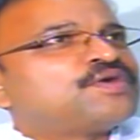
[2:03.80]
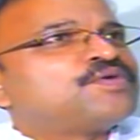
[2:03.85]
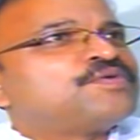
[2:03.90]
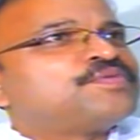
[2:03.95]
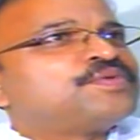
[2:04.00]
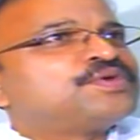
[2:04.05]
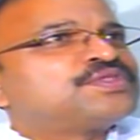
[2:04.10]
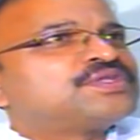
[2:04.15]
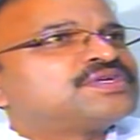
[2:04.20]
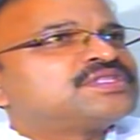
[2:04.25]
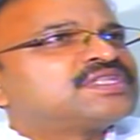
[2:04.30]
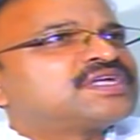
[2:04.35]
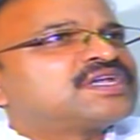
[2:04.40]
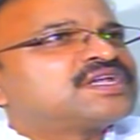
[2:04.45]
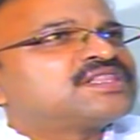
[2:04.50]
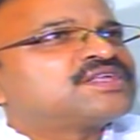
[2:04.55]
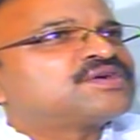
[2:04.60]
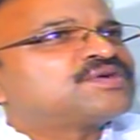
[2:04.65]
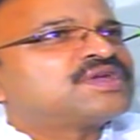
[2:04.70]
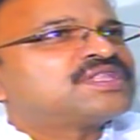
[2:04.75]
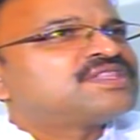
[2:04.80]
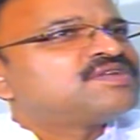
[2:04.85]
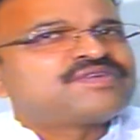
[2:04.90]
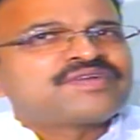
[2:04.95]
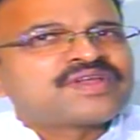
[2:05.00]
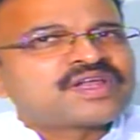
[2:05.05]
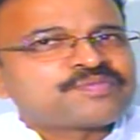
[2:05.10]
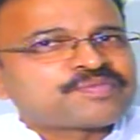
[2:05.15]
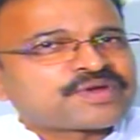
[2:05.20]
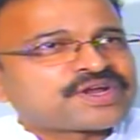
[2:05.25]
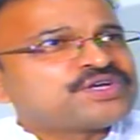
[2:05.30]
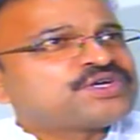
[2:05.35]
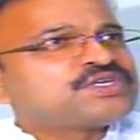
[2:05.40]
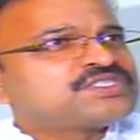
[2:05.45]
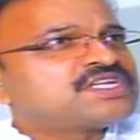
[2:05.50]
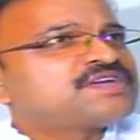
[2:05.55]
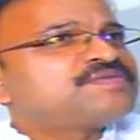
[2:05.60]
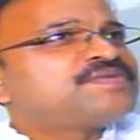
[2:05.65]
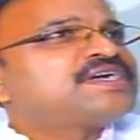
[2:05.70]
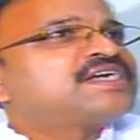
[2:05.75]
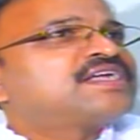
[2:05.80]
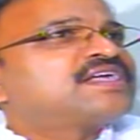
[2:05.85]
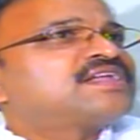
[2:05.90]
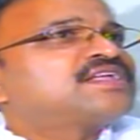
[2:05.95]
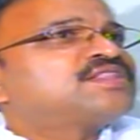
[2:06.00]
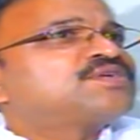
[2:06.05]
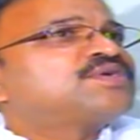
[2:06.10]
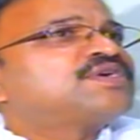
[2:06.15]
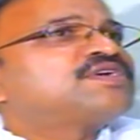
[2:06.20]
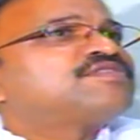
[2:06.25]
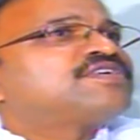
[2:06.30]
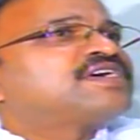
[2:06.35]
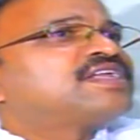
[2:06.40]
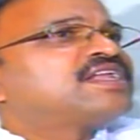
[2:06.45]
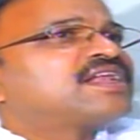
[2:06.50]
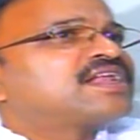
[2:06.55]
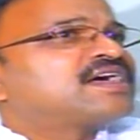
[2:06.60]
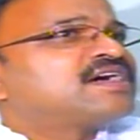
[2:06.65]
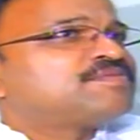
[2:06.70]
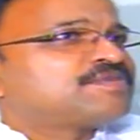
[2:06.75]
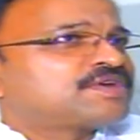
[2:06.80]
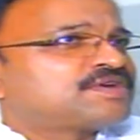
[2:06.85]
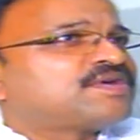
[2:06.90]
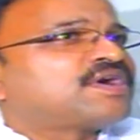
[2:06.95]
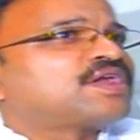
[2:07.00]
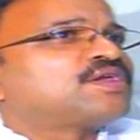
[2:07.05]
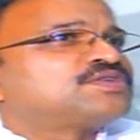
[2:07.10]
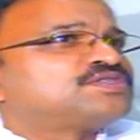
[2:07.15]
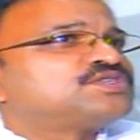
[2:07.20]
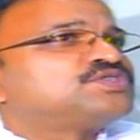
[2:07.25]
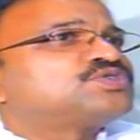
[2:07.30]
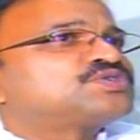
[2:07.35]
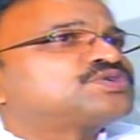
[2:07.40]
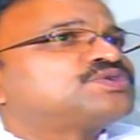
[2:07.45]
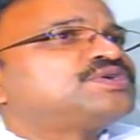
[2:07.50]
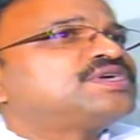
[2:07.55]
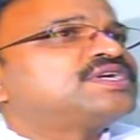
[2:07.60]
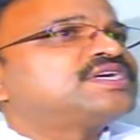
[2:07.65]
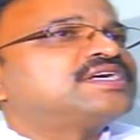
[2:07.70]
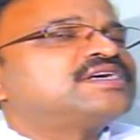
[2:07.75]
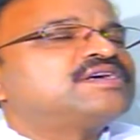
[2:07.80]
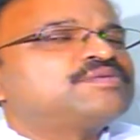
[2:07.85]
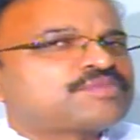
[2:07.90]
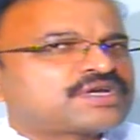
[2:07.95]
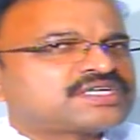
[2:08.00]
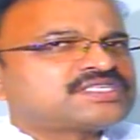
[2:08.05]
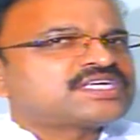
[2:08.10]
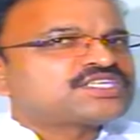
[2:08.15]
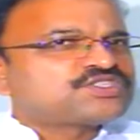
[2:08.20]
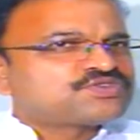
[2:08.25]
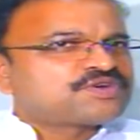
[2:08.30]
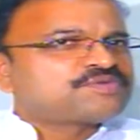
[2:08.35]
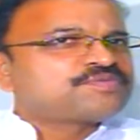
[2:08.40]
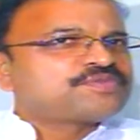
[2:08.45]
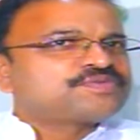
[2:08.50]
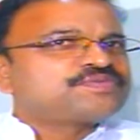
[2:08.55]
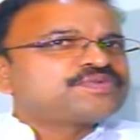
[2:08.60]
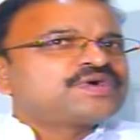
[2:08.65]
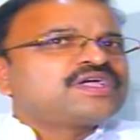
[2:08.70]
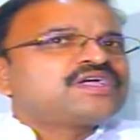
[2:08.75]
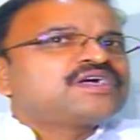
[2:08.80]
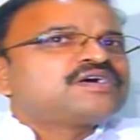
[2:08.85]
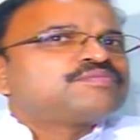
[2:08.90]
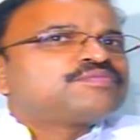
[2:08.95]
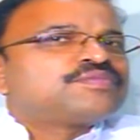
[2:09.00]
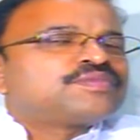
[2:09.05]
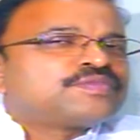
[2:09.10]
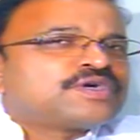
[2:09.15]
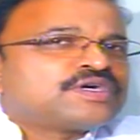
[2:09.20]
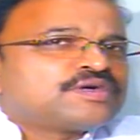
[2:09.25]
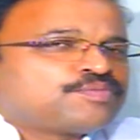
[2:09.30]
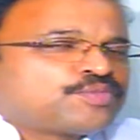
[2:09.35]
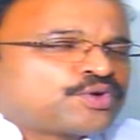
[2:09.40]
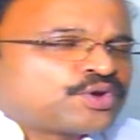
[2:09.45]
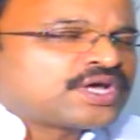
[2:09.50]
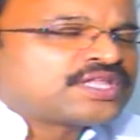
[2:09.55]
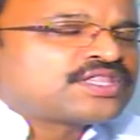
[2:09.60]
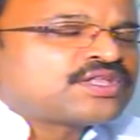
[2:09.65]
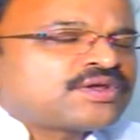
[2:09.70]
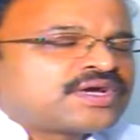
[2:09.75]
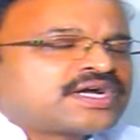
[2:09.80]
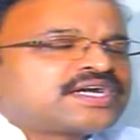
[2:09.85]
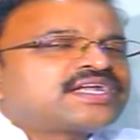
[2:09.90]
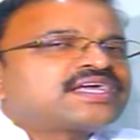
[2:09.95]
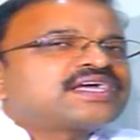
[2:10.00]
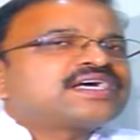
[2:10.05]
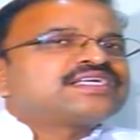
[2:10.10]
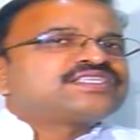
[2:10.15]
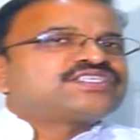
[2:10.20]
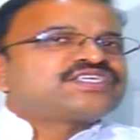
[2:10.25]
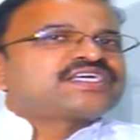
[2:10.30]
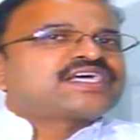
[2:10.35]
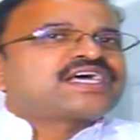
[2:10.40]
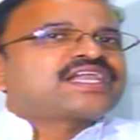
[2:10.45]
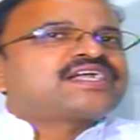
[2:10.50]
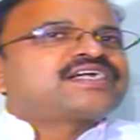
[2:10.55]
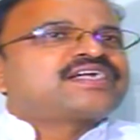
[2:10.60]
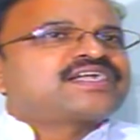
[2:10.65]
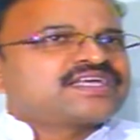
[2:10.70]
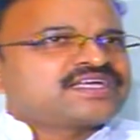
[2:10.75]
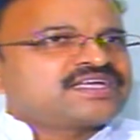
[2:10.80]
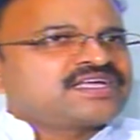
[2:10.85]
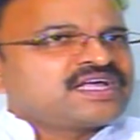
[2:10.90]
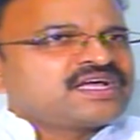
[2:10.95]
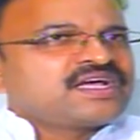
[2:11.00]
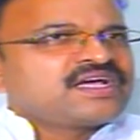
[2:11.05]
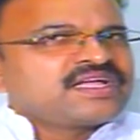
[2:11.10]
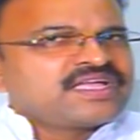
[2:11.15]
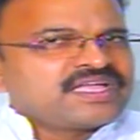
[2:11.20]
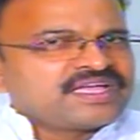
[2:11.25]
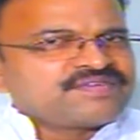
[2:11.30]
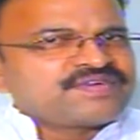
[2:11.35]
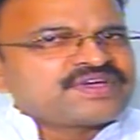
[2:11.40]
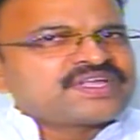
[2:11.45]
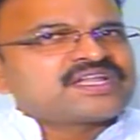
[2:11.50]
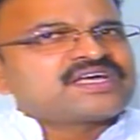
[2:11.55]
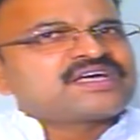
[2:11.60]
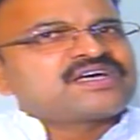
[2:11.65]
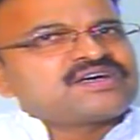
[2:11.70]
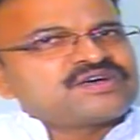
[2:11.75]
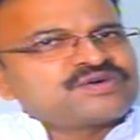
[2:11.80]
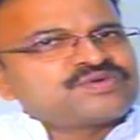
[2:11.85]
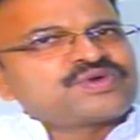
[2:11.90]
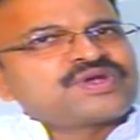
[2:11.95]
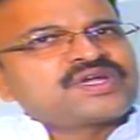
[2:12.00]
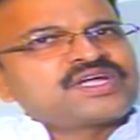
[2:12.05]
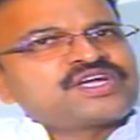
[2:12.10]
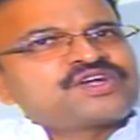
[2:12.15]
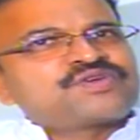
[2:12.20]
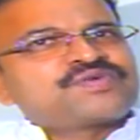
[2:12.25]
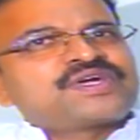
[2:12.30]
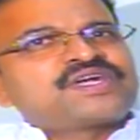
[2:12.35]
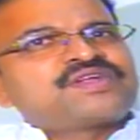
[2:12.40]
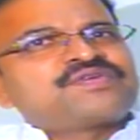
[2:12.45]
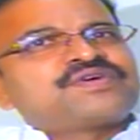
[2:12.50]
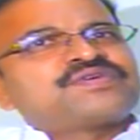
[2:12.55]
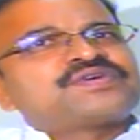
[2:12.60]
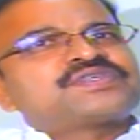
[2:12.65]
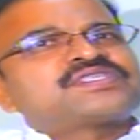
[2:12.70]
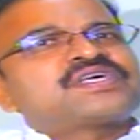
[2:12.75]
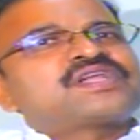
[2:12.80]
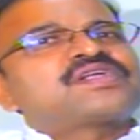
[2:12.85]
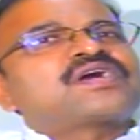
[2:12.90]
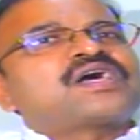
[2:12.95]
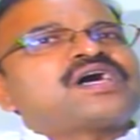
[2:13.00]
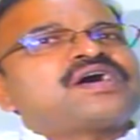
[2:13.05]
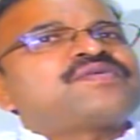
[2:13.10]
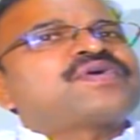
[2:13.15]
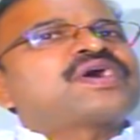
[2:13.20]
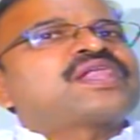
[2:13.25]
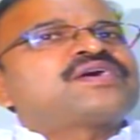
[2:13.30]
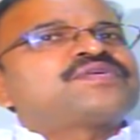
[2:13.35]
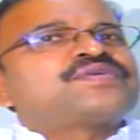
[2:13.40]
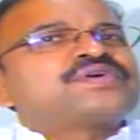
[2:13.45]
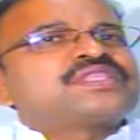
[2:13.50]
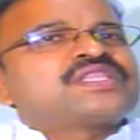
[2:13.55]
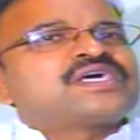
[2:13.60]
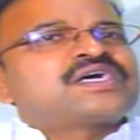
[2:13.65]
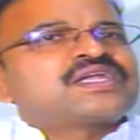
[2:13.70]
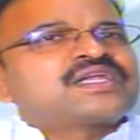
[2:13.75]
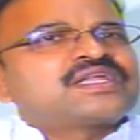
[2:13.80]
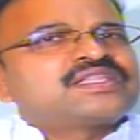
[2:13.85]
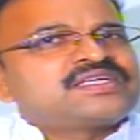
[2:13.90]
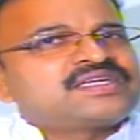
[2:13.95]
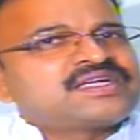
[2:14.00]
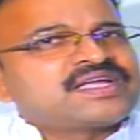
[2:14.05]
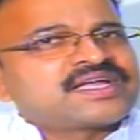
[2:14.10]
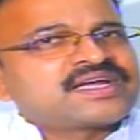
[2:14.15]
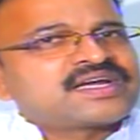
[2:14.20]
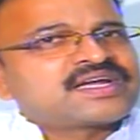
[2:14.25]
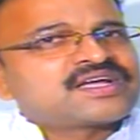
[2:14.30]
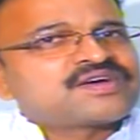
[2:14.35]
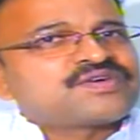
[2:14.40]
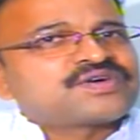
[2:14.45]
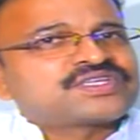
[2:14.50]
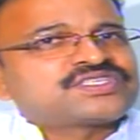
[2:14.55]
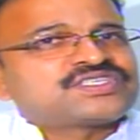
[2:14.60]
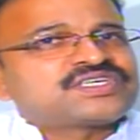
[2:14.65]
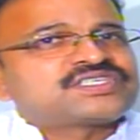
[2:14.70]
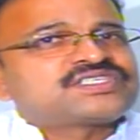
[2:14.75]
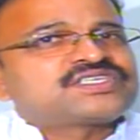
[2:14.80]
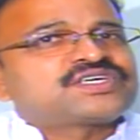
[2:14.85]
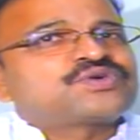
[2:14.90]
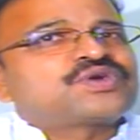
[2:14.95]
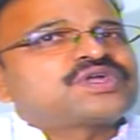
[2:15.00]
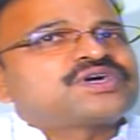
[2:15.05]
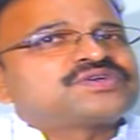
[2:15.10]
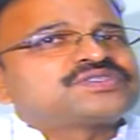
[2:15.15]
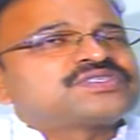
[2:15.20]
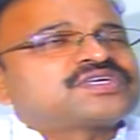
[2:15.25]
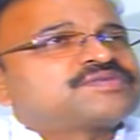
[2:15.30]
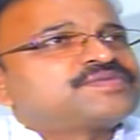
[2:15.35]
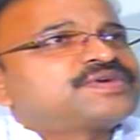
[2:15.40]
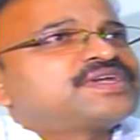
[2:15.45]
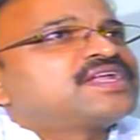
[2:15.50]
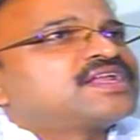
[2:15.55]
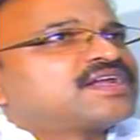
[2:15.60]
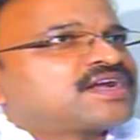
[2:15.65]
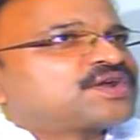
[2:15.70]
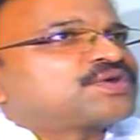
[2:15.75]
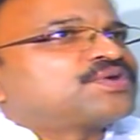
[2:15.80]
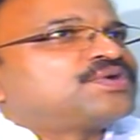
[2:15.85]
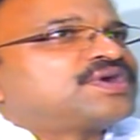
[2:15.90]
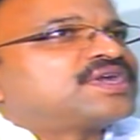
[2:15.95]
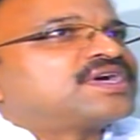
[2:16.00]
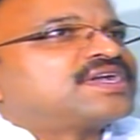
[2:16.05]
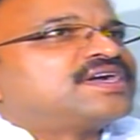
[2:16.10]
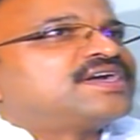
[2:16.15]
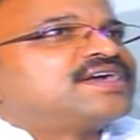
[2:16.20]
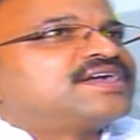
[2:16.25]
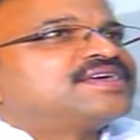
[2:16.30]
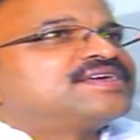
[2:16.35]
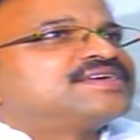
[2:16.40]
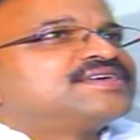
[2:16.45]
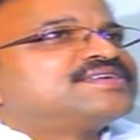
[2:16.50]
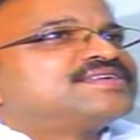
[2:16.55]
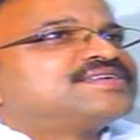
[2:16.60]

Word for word: అవ్వబోతుంది అన్నది కూడా దీనివల్ల ప్రయోజనం ఏంటన్నది కూడా ఫైనల్గా మనం ఆలోచించుకుంటే ప్రజాస్వామ్యం పునాదులు గట్టిగా చేయాలంటే ఏవైనా ఉన్న ఇటువంటి వ్యవస్థలు కావాలా వద్దా అన్నది డైరెక్ట్గా ఒక చర్చ కూడా అవసరమని నేను అనుకుంటానండి